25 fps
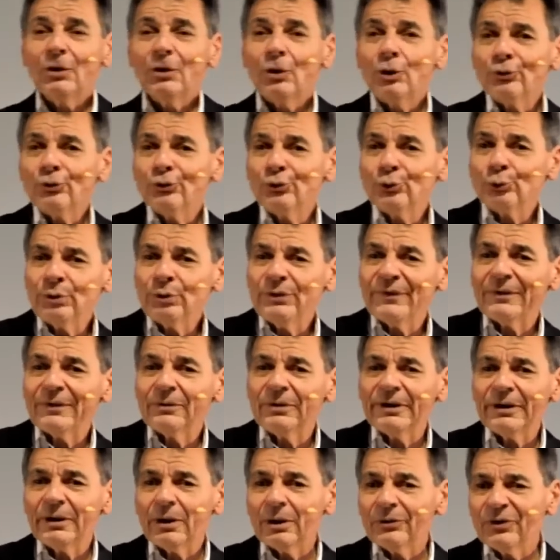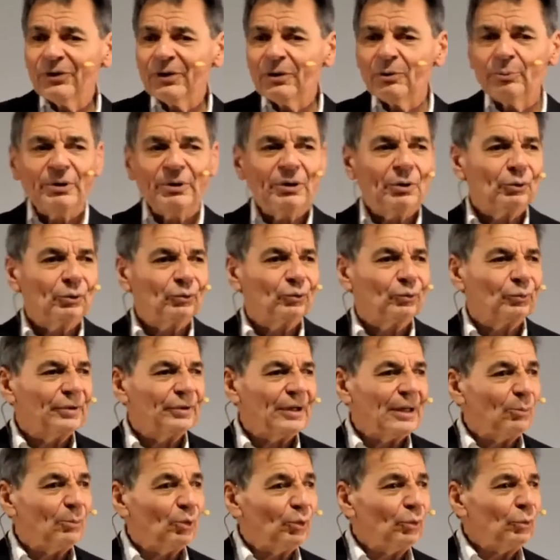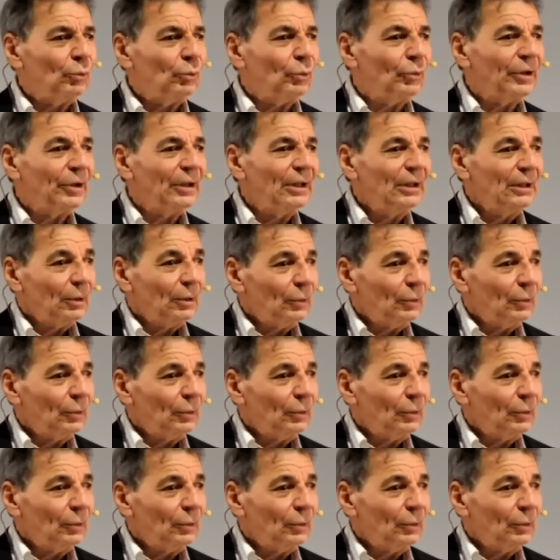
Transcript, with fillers: costruivano le cose come le costruiamo noi.